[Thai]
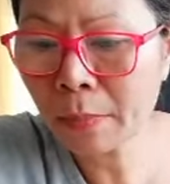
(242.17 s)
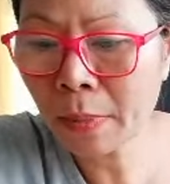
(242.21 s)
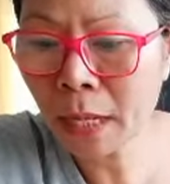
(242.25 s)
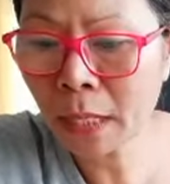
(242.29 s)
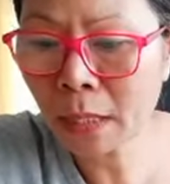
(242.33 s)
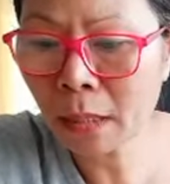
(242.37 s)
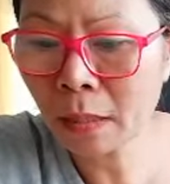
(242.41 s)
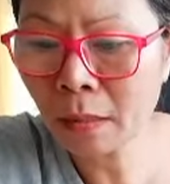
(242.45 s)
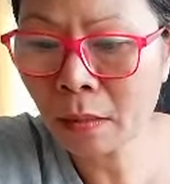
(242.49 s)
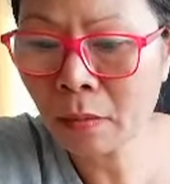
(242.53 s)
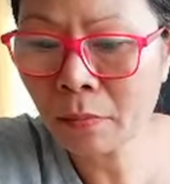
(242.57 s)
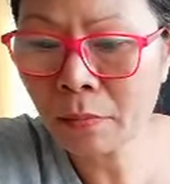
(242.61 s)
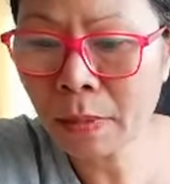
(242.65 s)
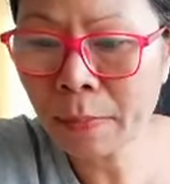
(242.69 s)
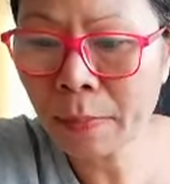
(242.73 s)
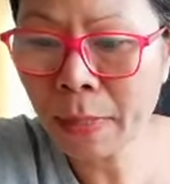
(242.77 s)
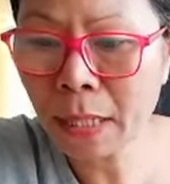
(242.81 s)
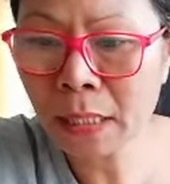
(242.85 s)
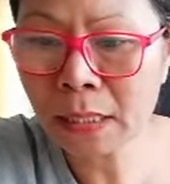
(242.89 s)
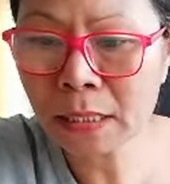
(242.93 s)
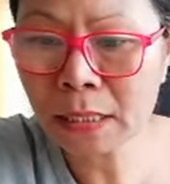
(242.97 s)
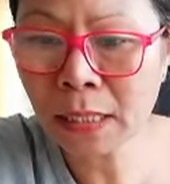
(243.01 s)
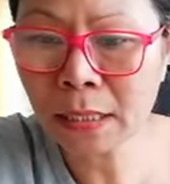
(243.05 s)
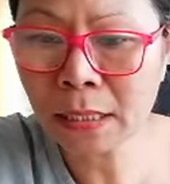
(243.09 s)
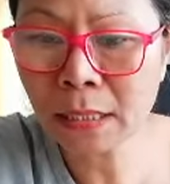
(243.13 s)
มากค่ะ ก็มีผัก
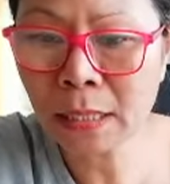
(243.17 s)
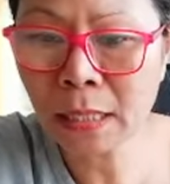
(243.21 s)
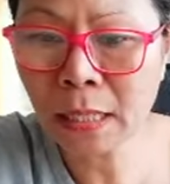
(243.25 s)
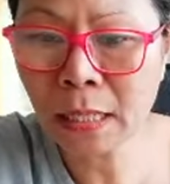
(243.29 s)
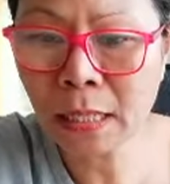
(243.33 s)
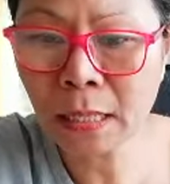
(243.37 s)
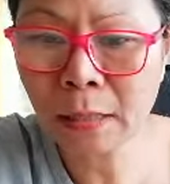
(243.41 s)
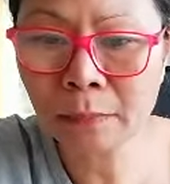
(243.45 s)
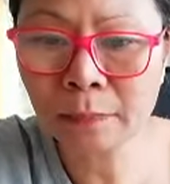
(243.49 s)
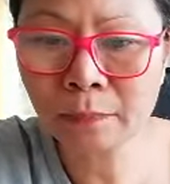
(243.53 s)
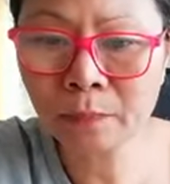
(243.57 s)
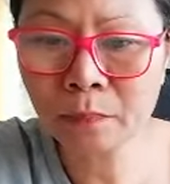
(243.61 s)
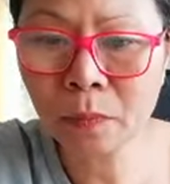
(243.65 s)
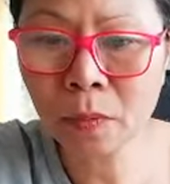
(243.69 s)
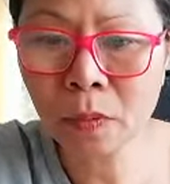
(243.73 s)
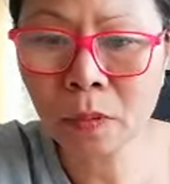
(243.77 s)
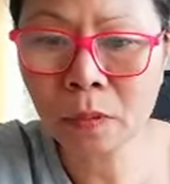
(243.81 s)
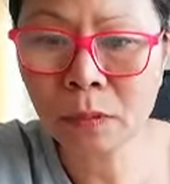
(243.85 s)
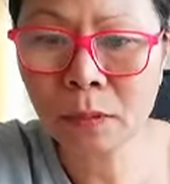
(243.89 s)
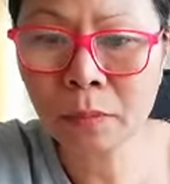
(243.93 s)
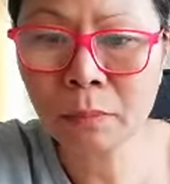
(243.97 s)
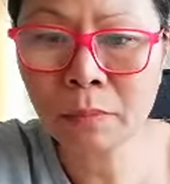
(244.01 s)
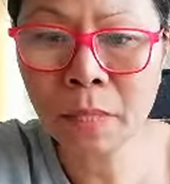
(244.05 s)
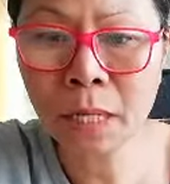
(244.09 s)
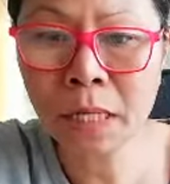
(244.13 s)
กระเฉด
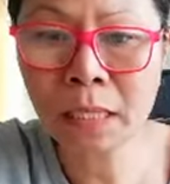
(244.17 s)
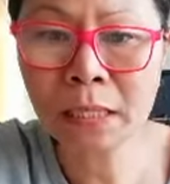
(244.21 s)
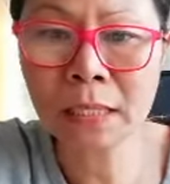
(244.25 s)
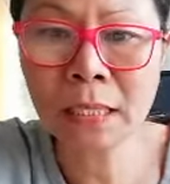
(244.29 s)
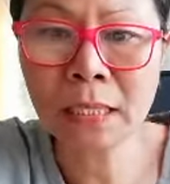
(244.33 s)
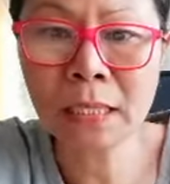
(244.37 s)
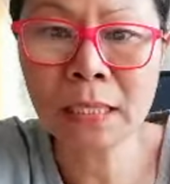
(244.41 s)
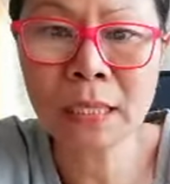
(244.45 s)
น้ำผักกระเฉ